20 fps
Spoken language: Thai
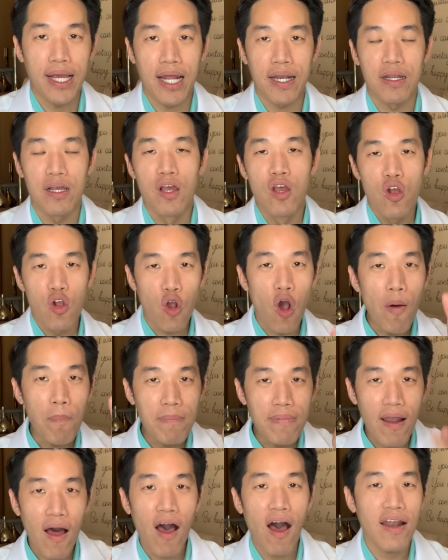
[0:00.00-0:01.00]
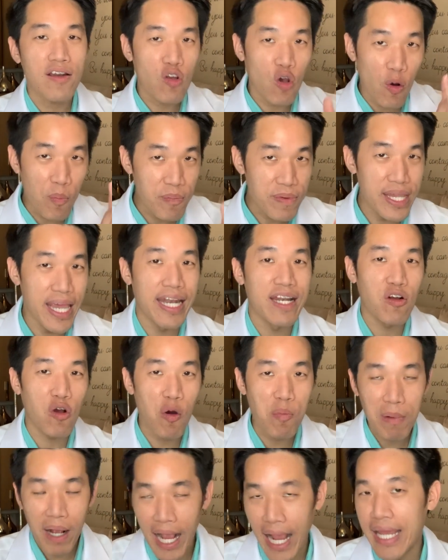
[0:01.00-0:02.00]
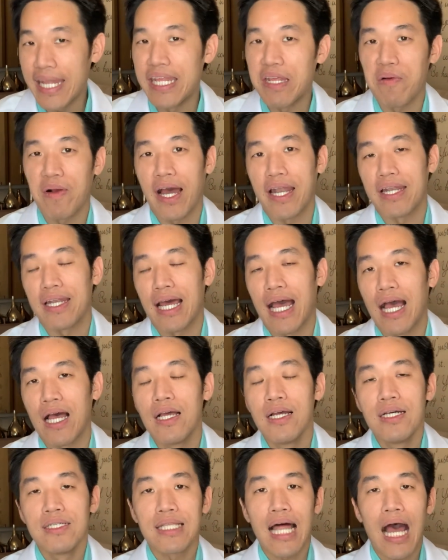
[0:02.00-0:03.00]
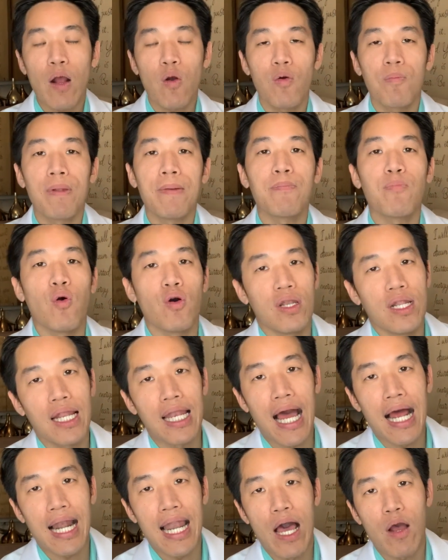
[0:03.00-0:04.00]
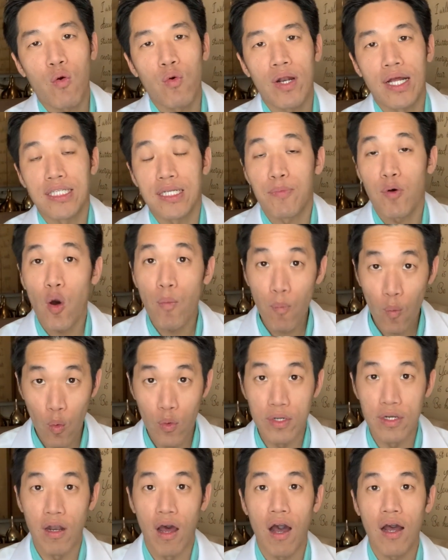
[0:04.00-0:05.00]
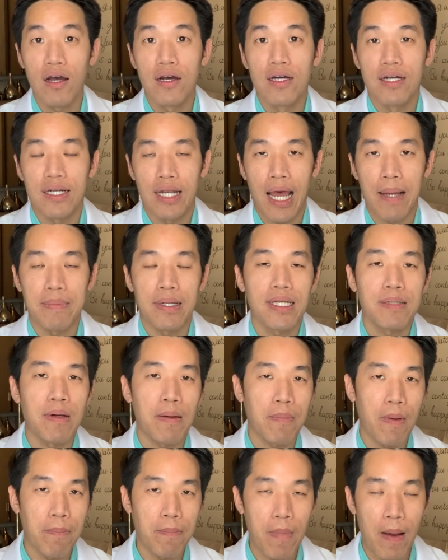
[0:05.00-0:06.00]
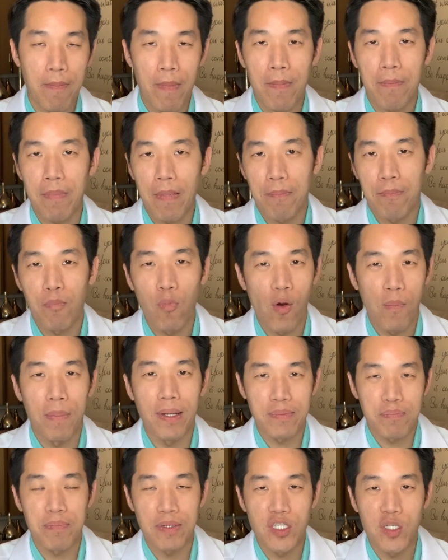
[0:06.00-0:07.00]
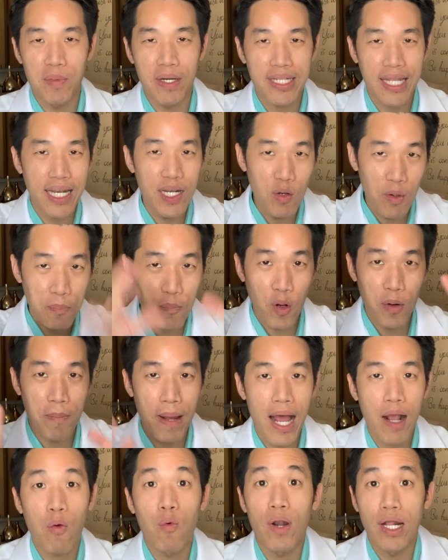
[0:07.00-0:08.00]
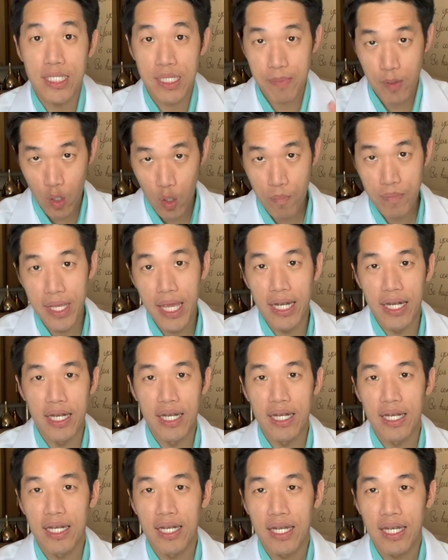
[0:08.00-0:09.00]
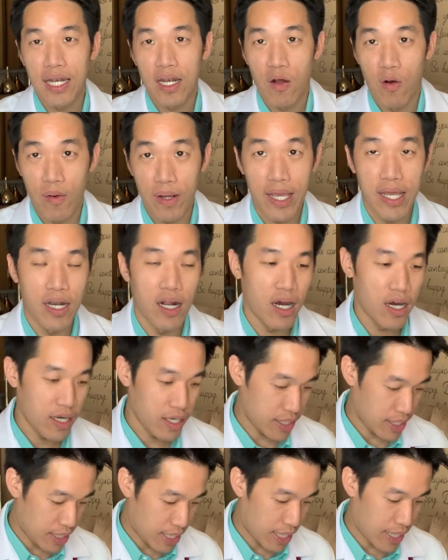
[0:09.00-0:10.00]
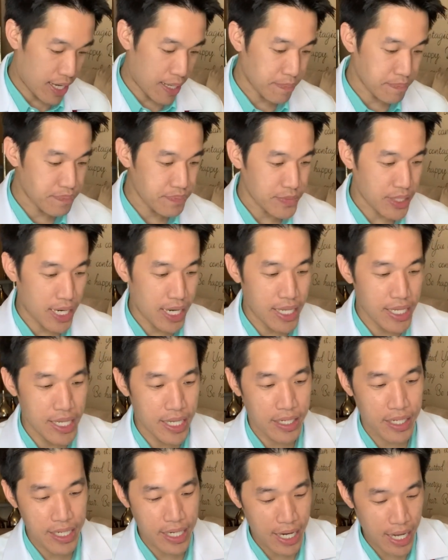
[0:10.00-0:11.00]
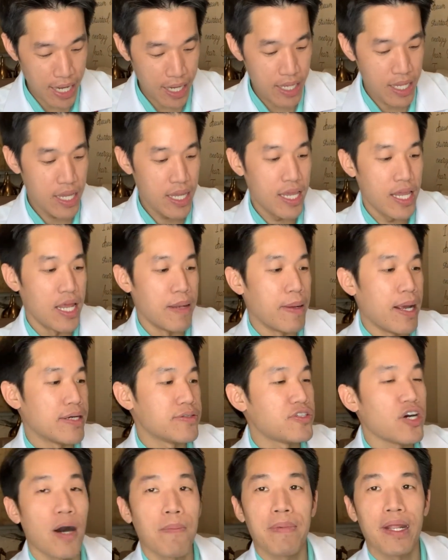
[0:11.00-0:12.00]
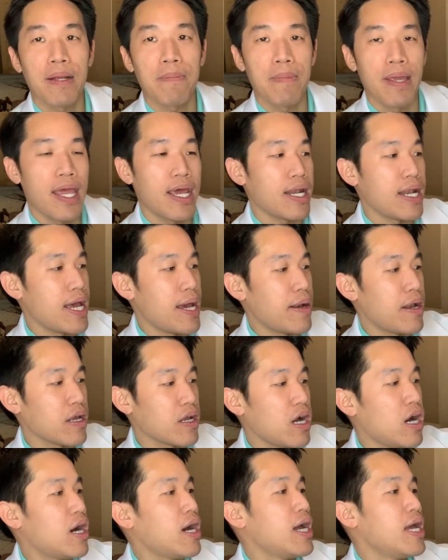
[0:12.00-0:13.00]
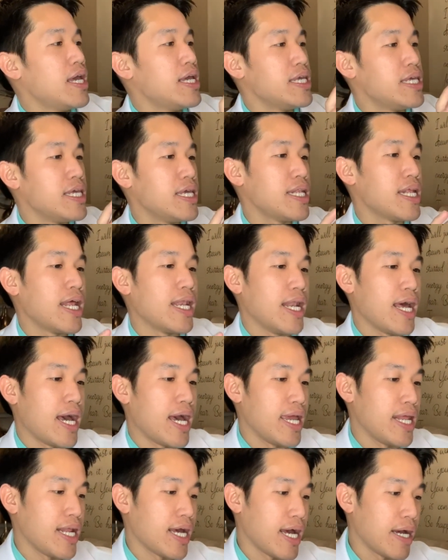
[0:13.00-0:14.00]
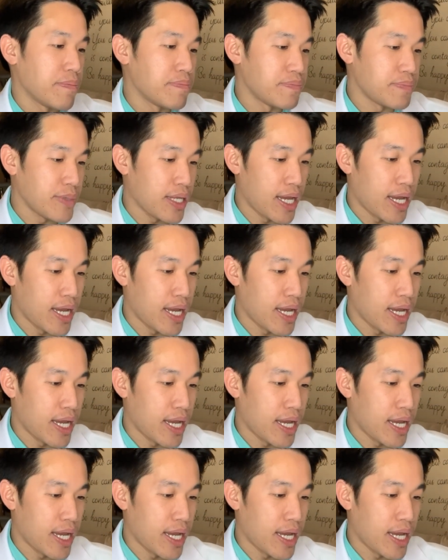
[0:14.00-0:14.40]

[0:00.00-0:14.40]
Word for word: มือนกันคบร้อนคบเย็นคบใครดีอยู่กันนะถ้าคุณเป็นปวดเรื้อรังแล้วคุณอาจจะประคบอุ่นเนาะนะแล้วถ้าแบบปวดปัจจุบันทันด่วนปวดมากคุณอาจจะประคบเย็นโอเคเนาะนะครับอะไรอีกนี่นะเห็นไหมซอฟต์เน็กเบสนะแล้วก็ Heat and Ice นะครับ